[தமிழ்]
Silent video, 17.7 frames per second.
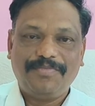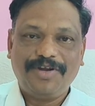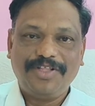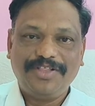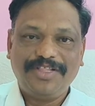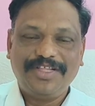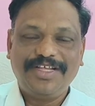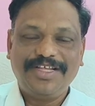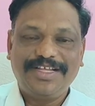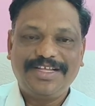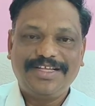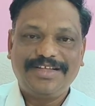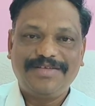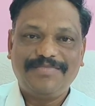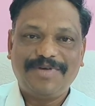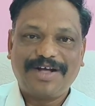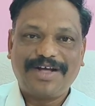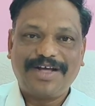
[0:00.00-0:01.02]
முடிந்து
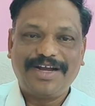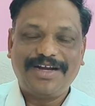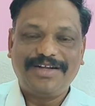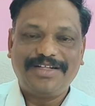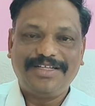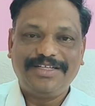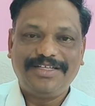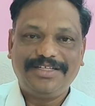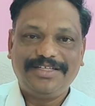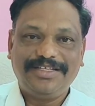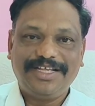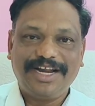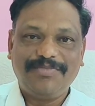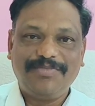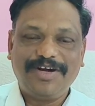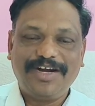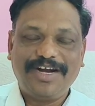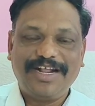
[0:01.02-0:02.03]
மக்கள்
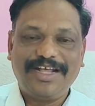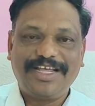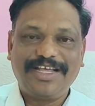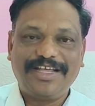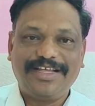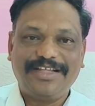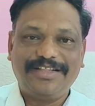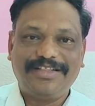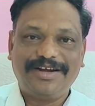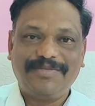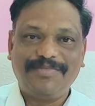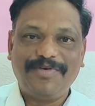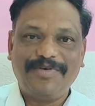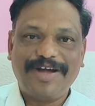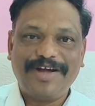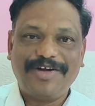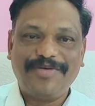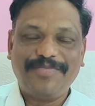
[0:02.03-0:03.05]
இயல்பு நிலைக்கு திரும்ப
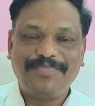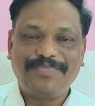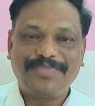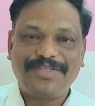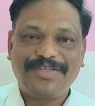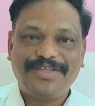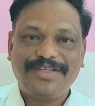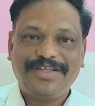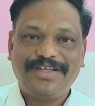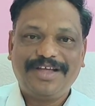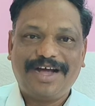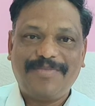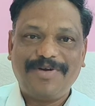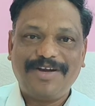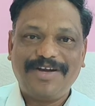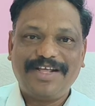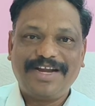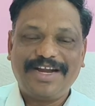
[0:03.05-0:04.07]
வேண்டும்
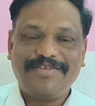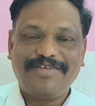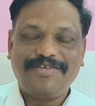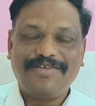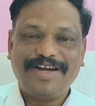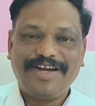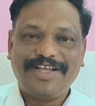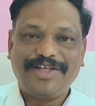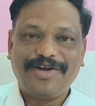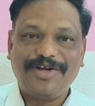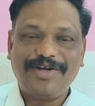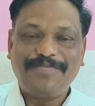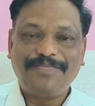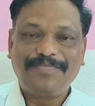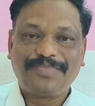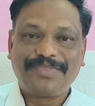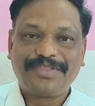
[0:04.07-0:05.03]
அப்படின்னு இறைவனை வேண்டிக்கிறோம்